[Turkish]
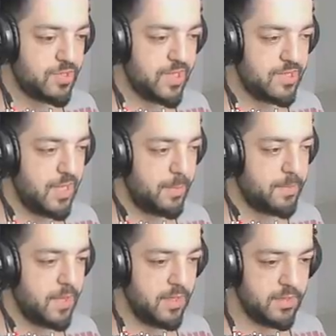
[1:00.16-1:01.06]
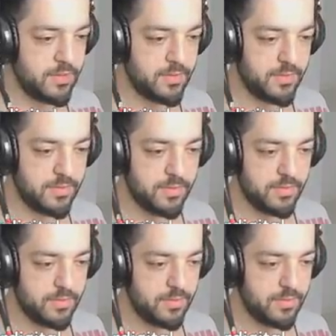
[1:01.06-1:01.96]
çok ses yapma.
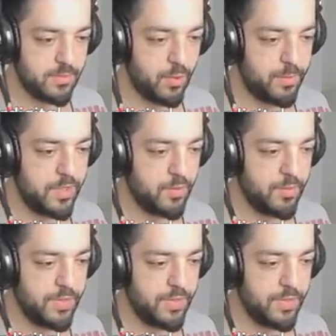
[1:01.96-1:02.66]
Lobiye